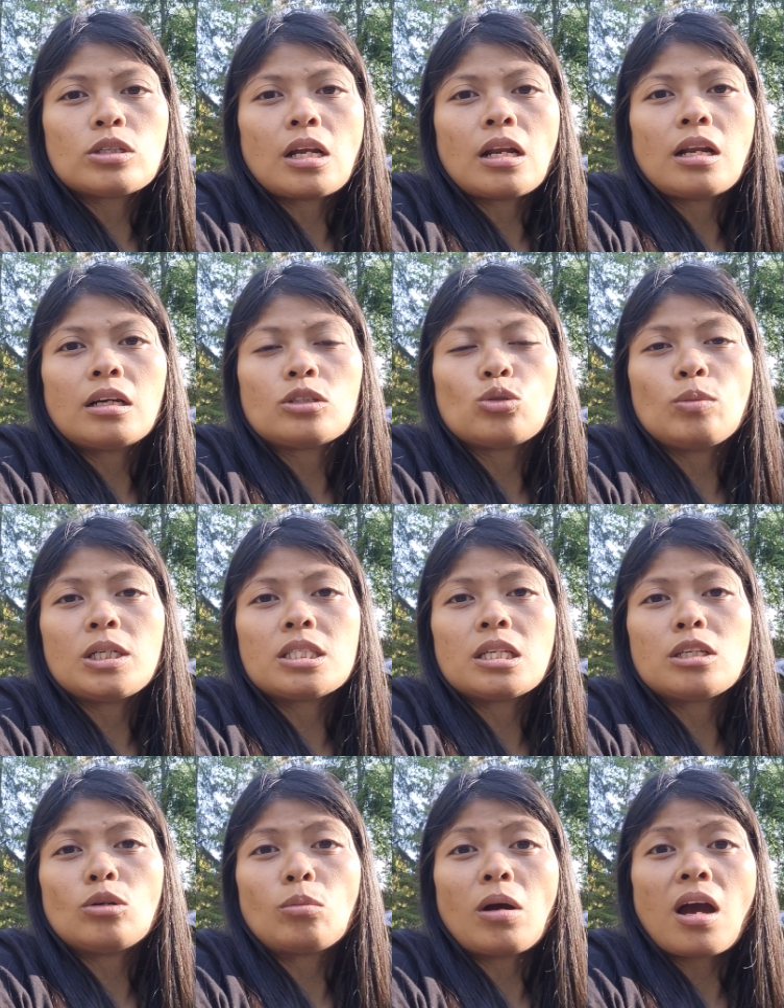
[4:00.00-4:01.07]
saan lang
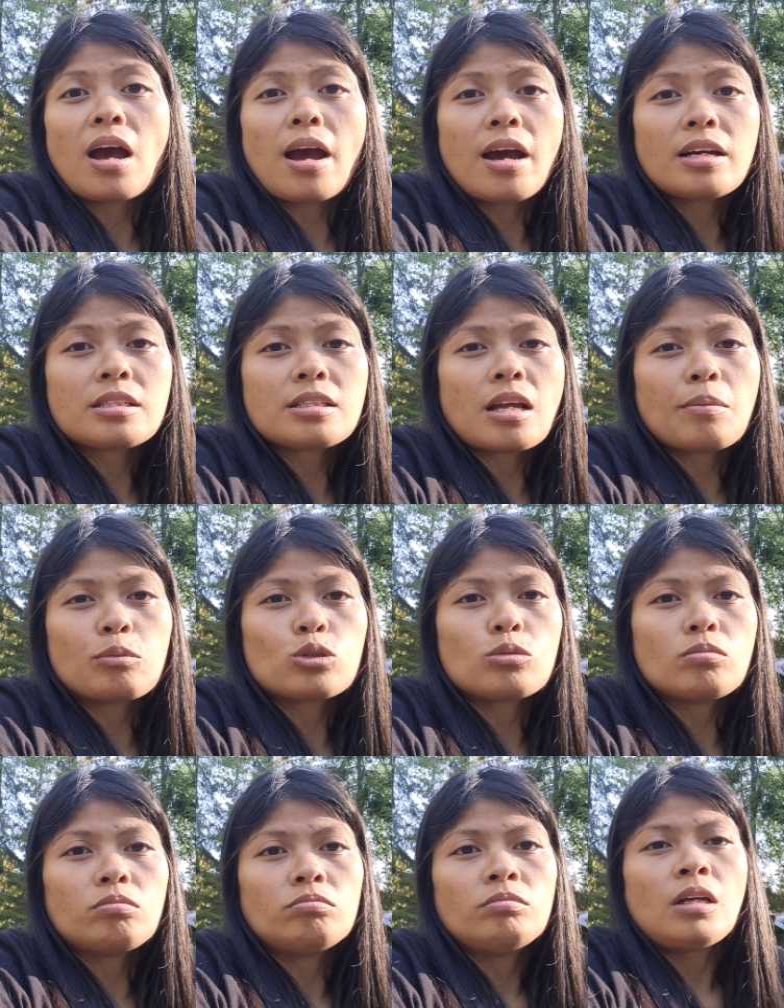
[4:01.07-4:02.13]
sumiksit yung mga ahas tapos
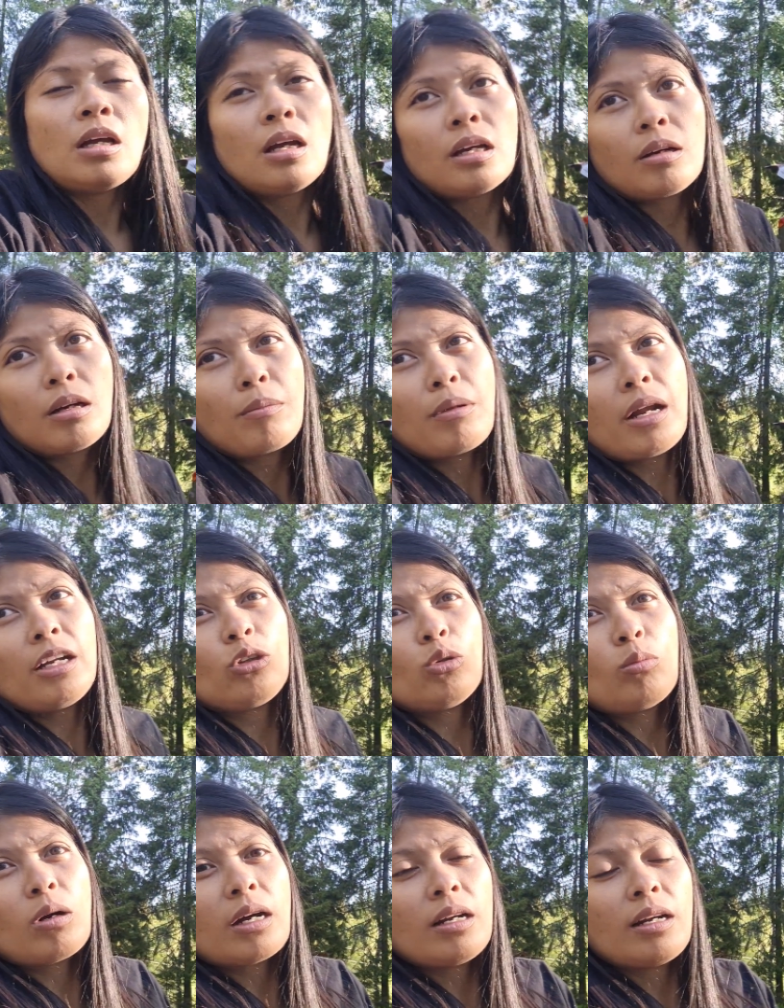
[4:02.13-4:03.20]

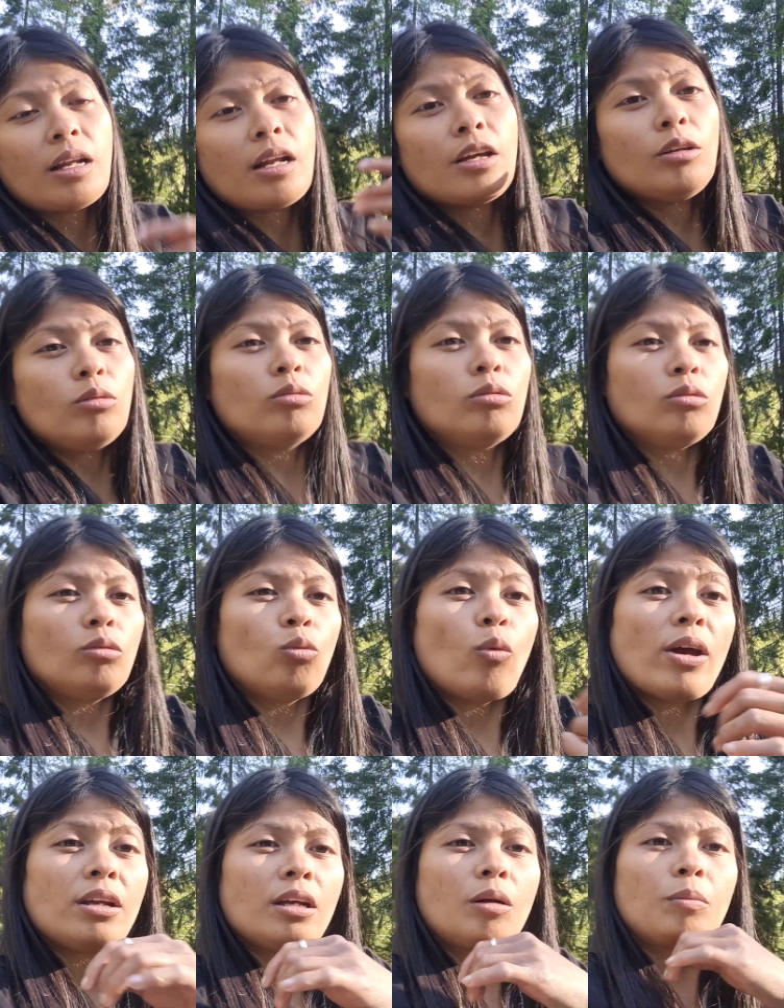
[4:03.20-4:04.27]
ganitong maganda na yung
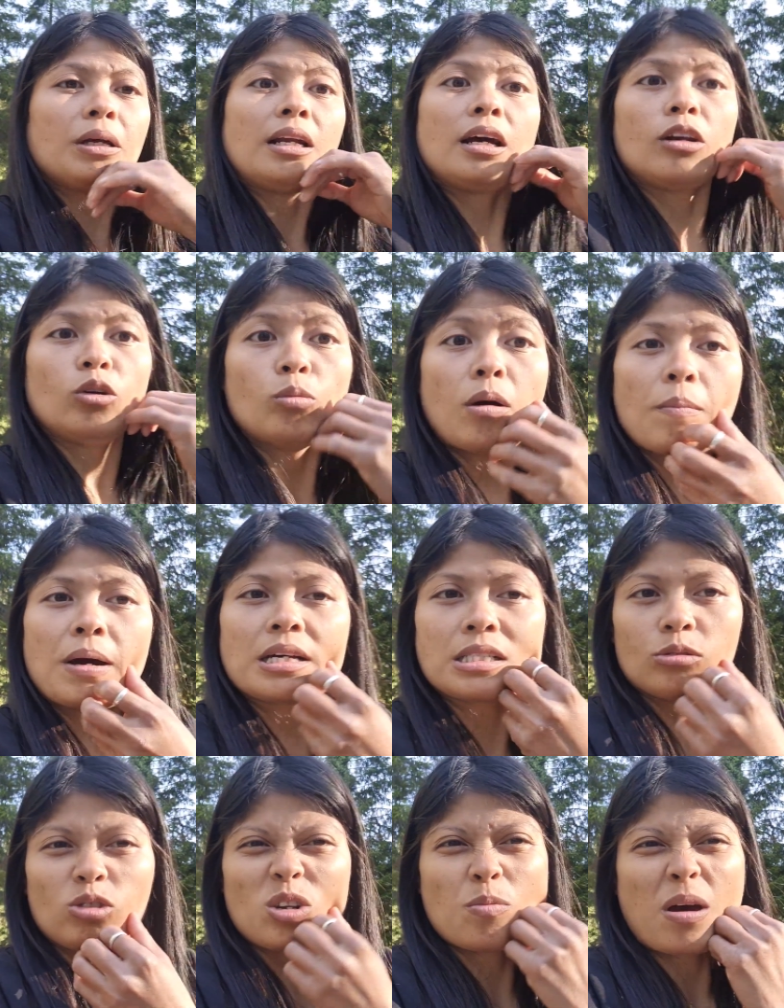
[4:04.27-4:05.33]
weather biglang lumabas,
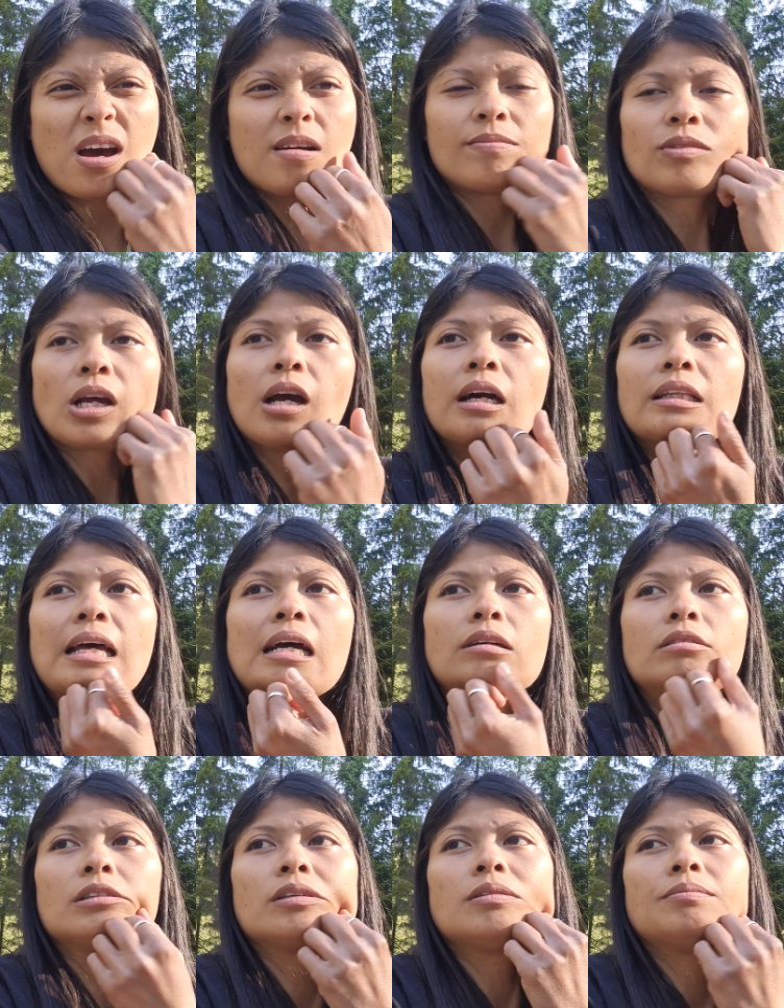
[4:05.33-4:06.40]
o 'di ba?
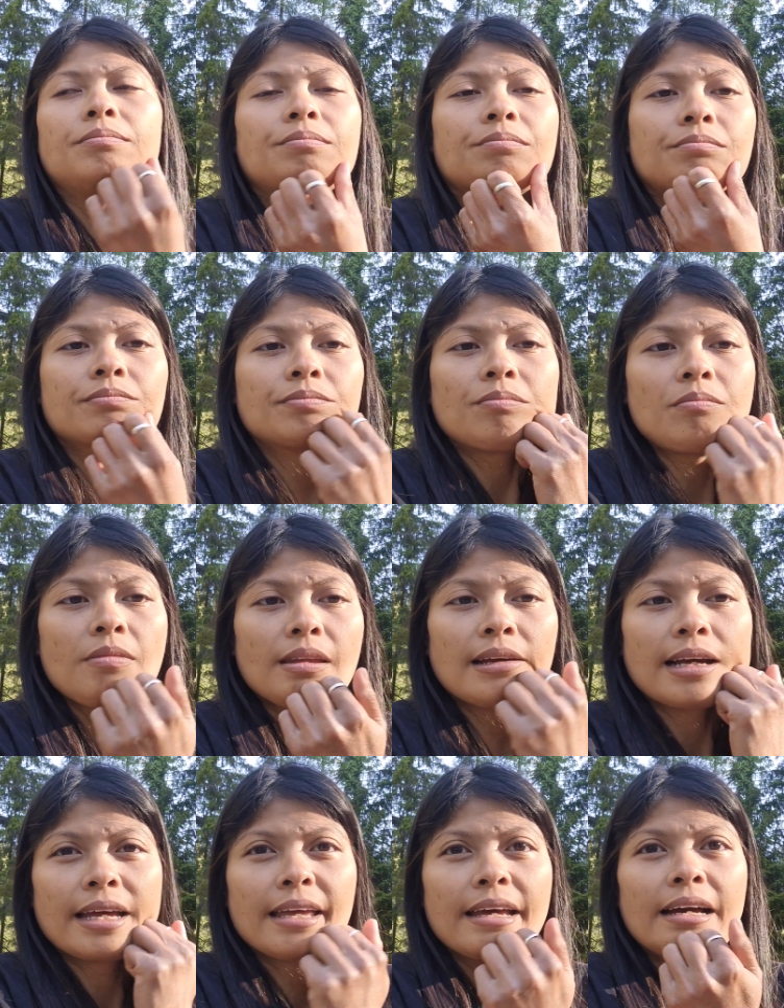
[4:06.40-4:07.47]
Kakatakot.
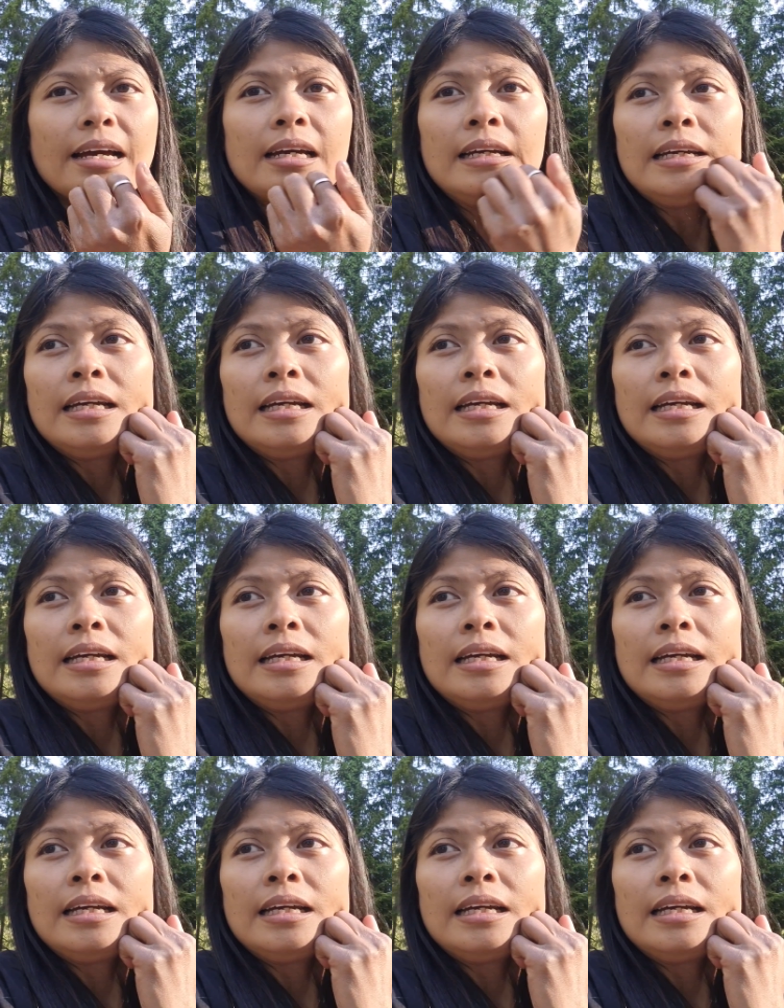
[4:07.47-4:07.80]
Kaya